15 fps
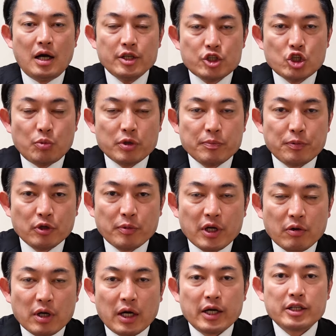はい、今日も日本の
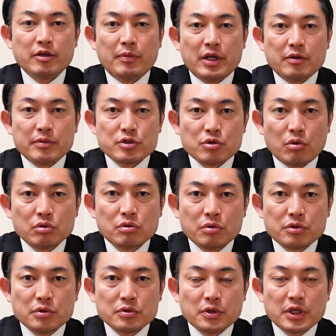未来を考えてまいりましょう。
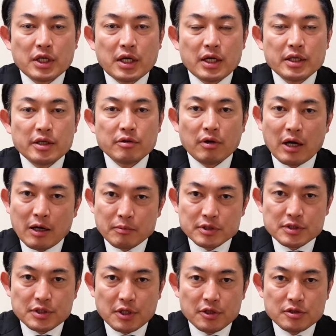東京都議会議員の川
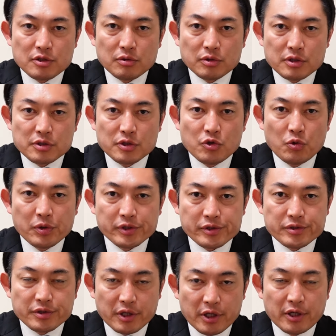本慎一郎です。今日は
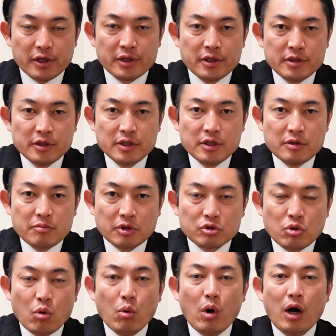ですね、ま
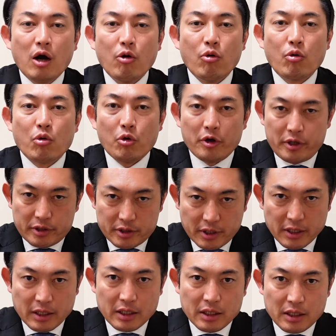党派を超え
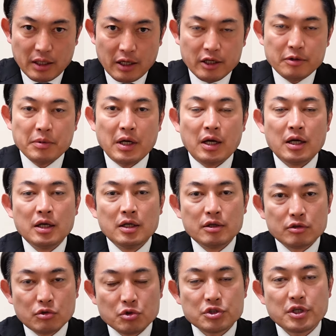て、あるいは
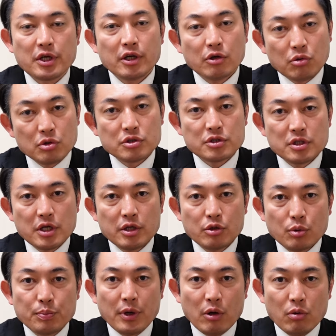都政国政
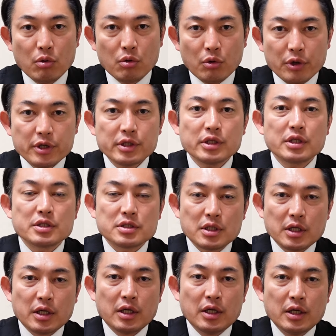の場を超えてです
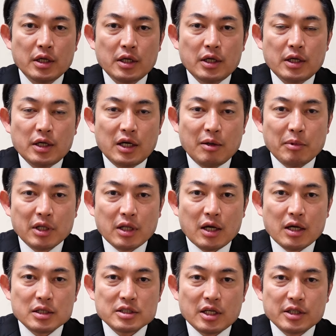ね、浜
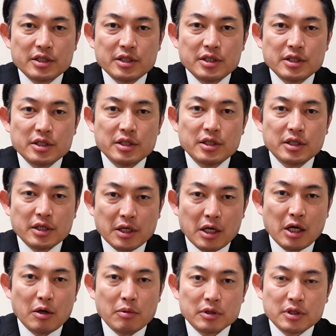田参議院議員
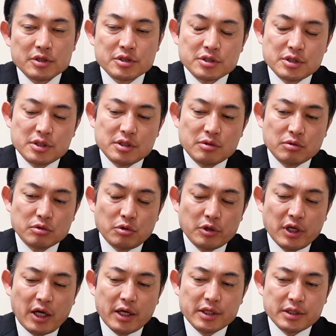が私を
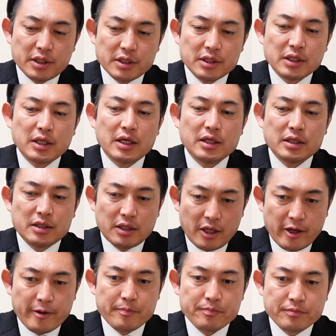取り上げていただい
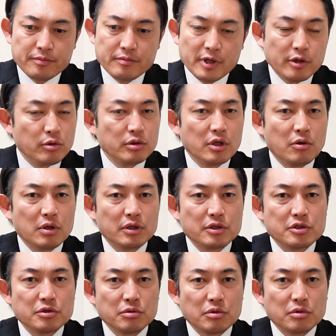て、まいろんなお
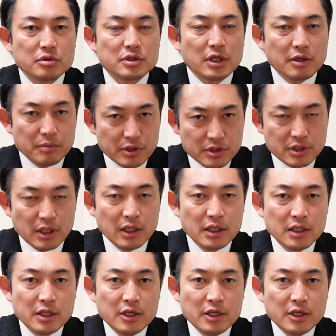話をされました。